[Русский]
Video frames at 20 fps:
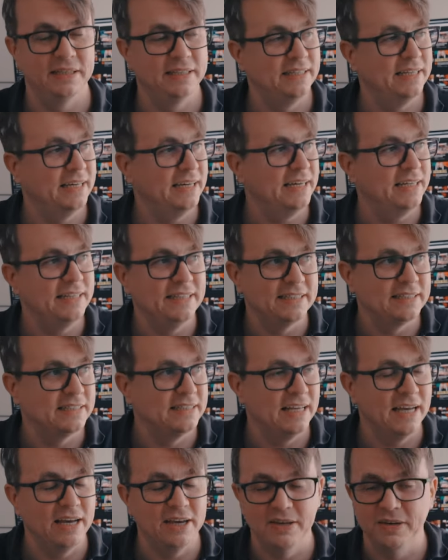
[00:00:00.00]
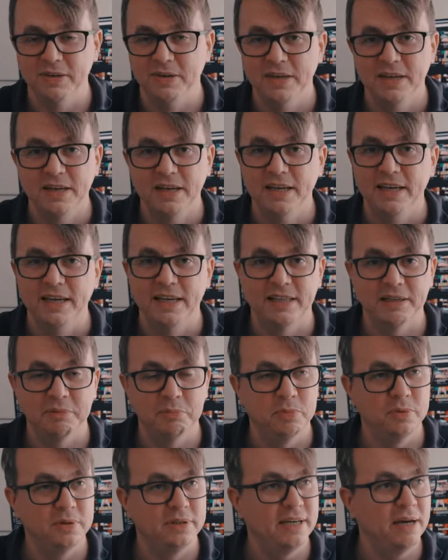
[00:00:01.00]
Я не знаю, это
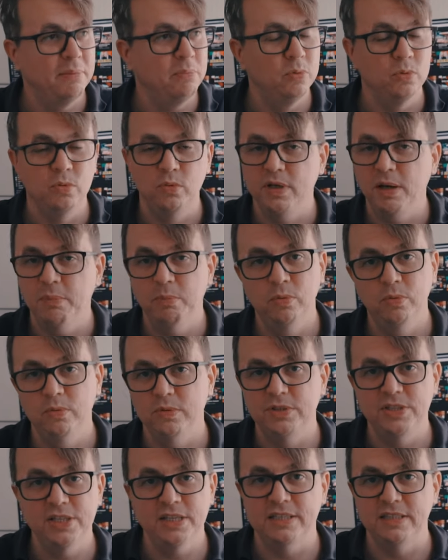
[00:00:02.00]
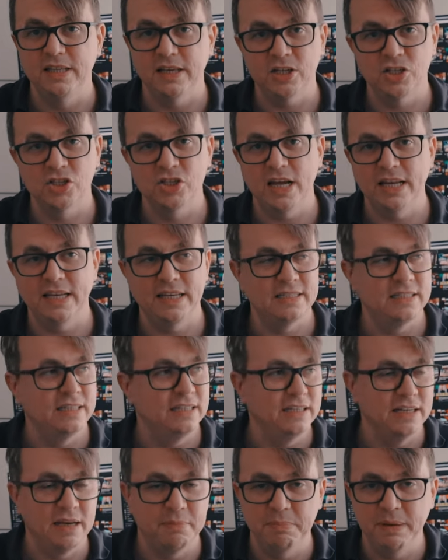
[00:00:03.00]
будет, я буду, я буду честно ржать, если
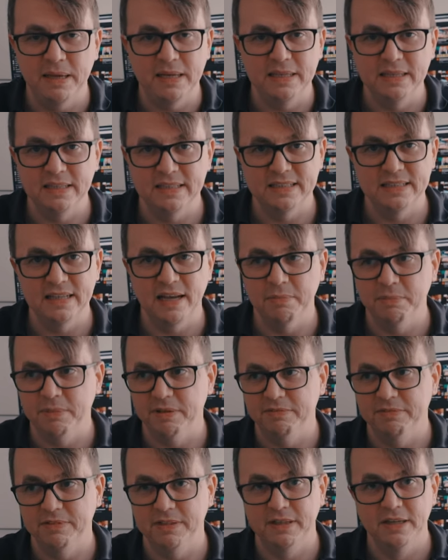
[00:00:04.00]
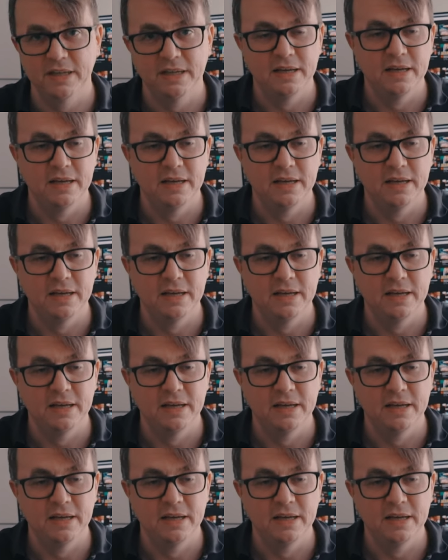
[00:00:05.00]
я опять не сдам нафиг.